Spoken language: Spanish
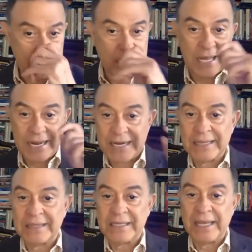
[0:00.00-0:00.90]
la
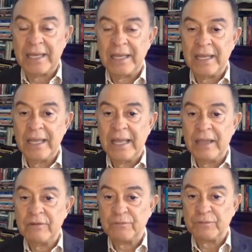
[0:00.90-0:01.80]
garantía
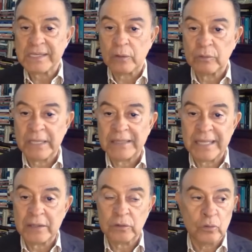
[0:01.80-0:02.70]
en fecha donde hay
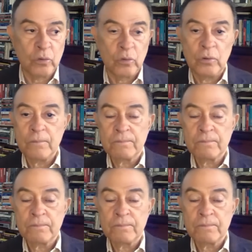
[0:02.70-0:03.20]
tanto